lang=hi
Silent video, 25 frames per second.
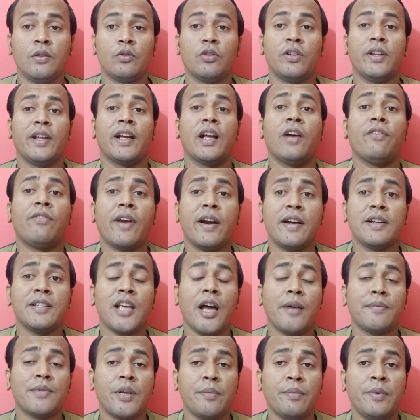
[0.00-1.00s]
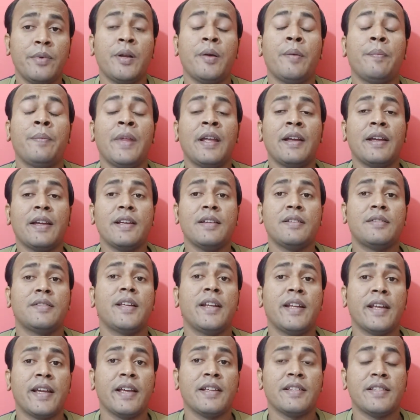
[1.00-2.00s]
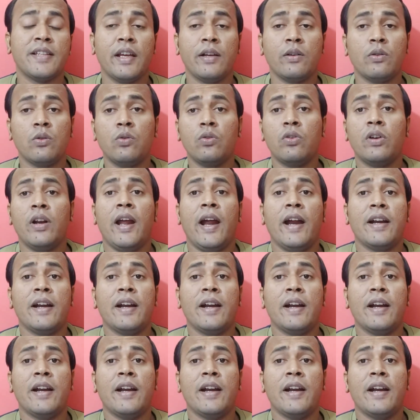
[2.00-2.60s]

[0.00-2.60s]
तो देखा फ्रेंड्स आप सभी ने हमने किस तरीके तरीके से गूगल